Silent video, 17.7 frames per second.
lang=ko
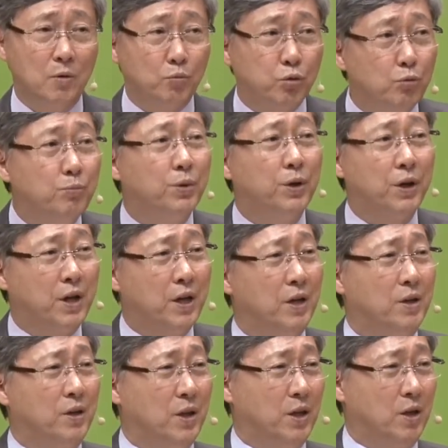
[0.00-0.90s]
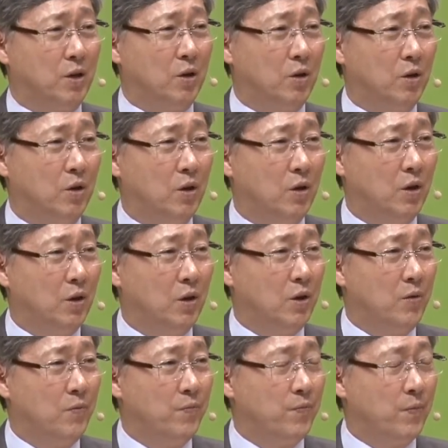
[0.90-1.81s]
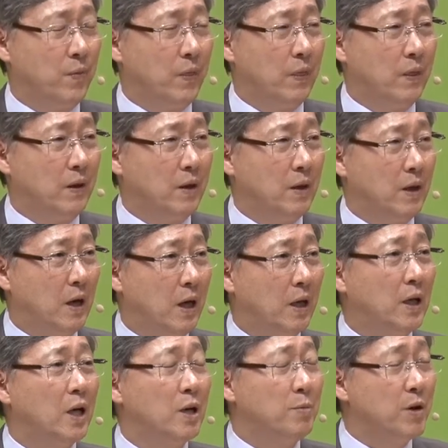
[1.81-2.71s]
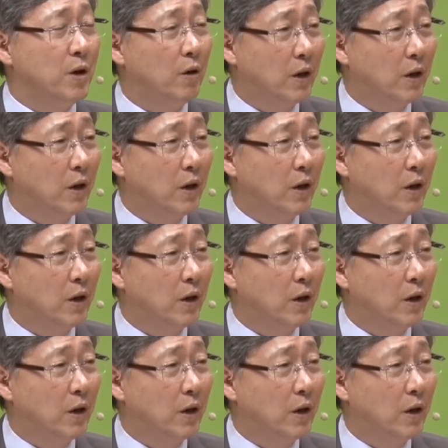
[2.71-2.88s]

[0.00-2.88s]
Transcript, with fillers: 분별해야 돼요. 하나님의